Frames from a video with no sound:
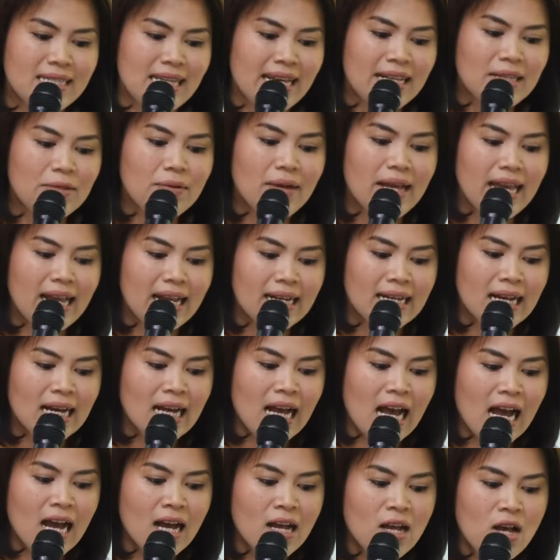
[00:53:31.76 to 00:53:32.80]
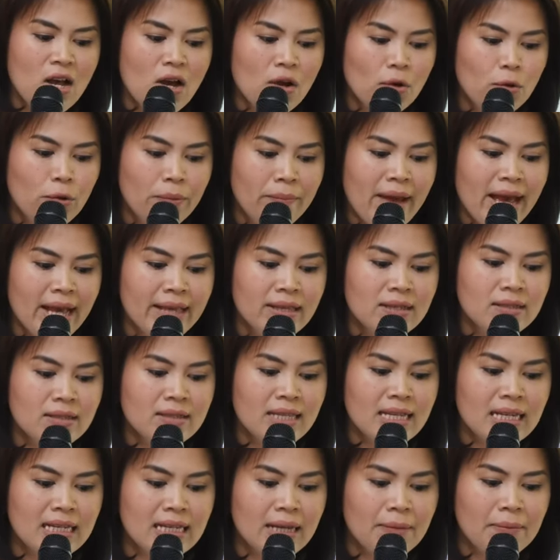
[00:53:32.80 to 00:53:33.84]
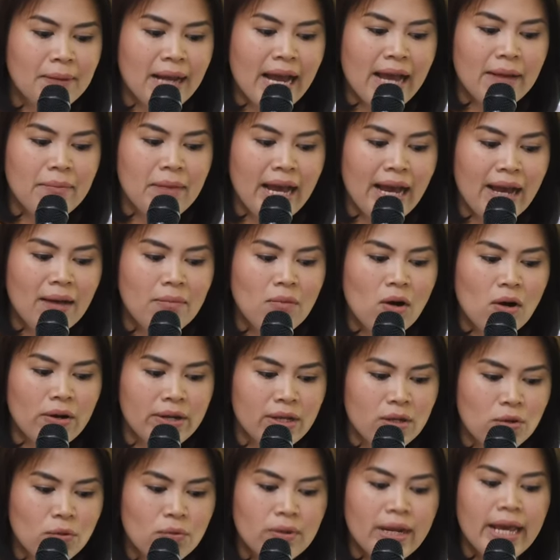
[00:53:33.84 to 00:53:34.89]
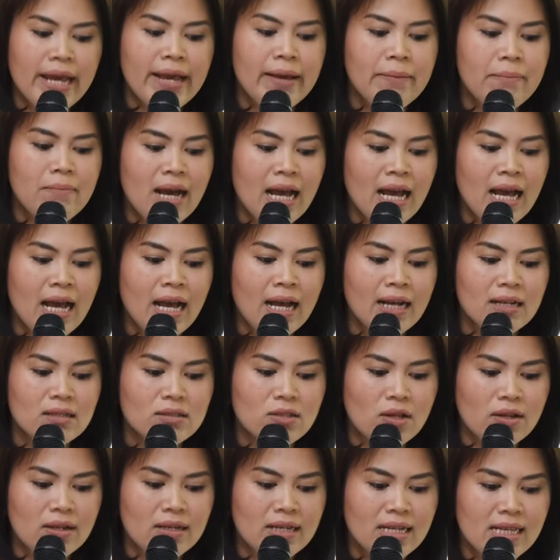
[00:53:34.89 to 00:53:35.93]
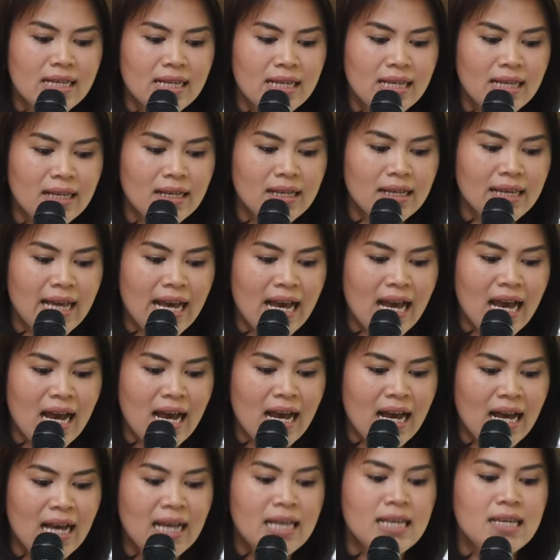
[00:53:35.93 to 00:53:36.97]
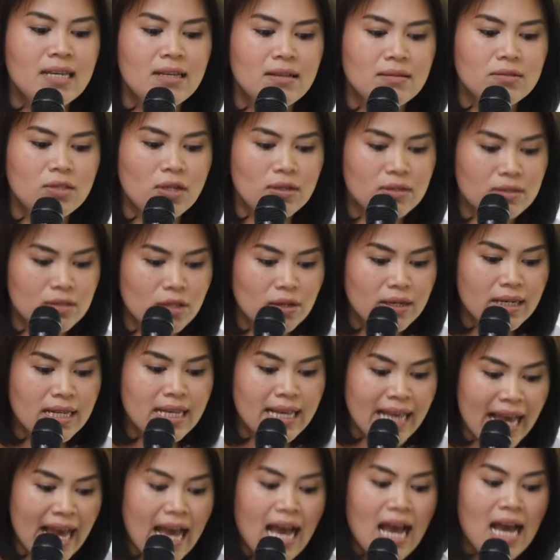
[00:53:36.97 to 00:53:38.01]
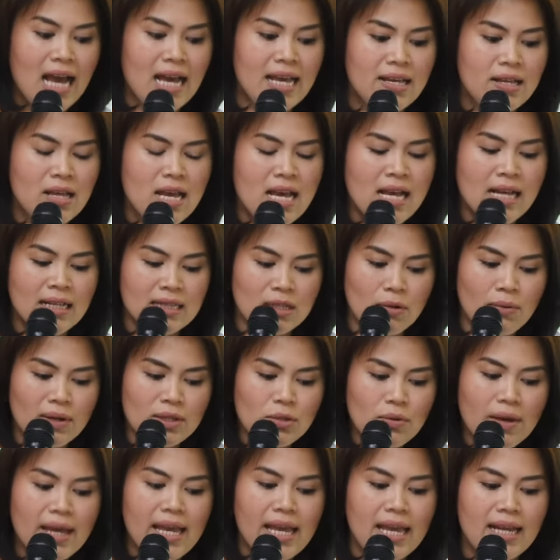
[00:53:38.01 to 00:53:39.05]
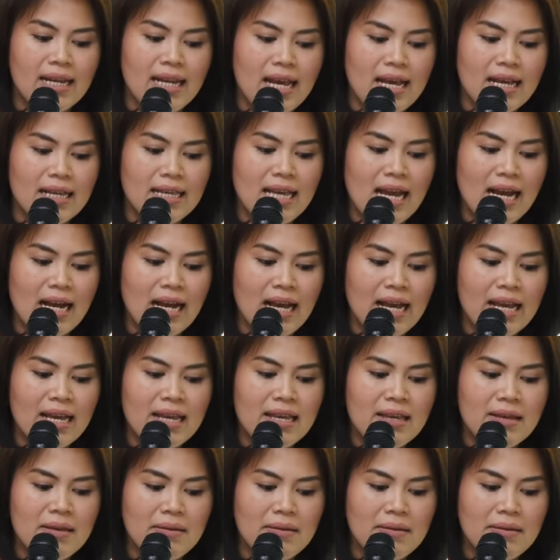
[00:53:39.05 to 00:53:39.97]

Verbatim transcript: ใจตัวเองนะคะคุณแม่ยึดติดกับการมาหาหมอที่กรุงเทพมากตอนนี้แค่ไอตอนตอนนี้แค่ไอแต่ว่าตัวเองเนี่ยอยากให้